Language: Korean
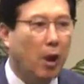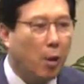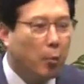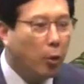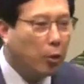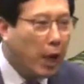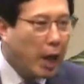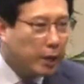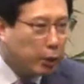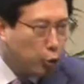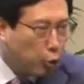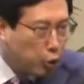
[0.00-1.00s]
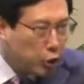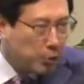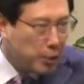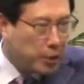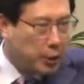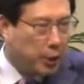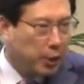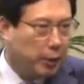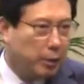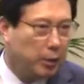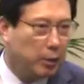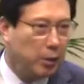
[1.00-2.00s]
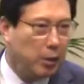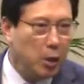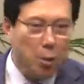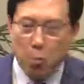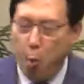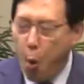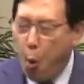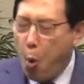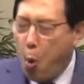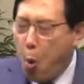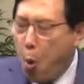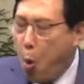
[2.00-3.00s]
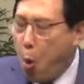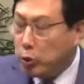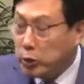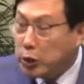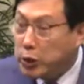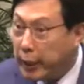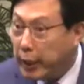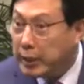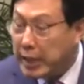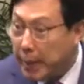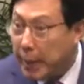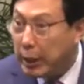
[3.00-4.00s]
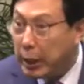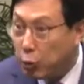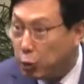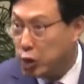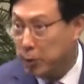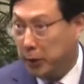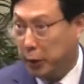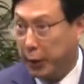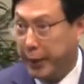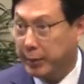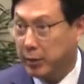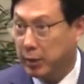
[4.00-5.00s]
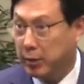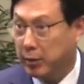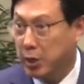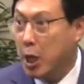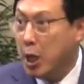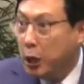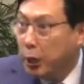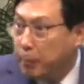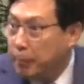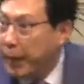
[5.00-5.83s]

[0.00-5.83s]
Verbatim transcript: 목회 안에도 욕심이 있어요. 모든 일에는 야망과 욕심이 들어가 있어요. 그걸